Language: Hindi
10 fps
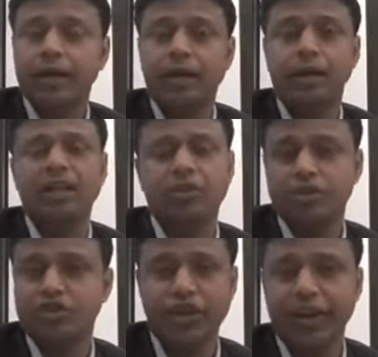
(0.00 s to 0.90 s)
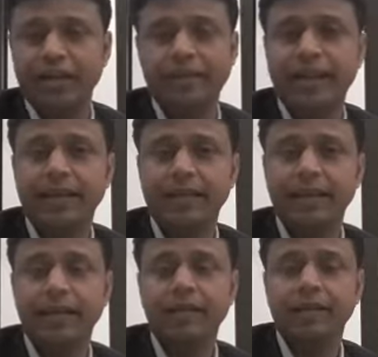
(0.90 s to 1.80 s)
अदरवाइज ट्रेनी भी रहता है
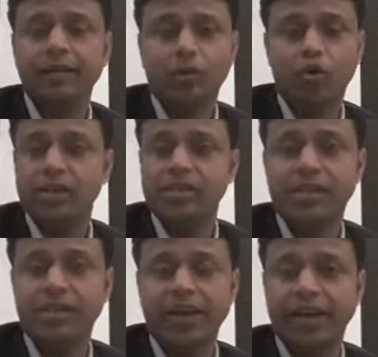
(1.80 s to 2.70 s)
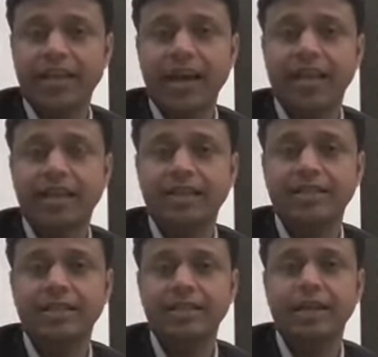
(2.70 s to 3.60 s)
होटल से ट्रेनी हायर किया
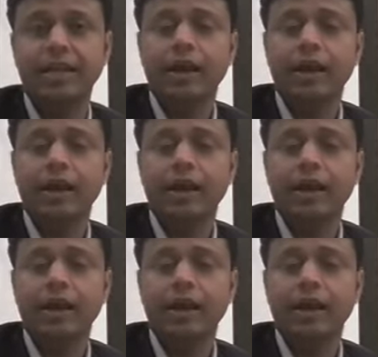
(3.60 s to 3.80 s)
जाता है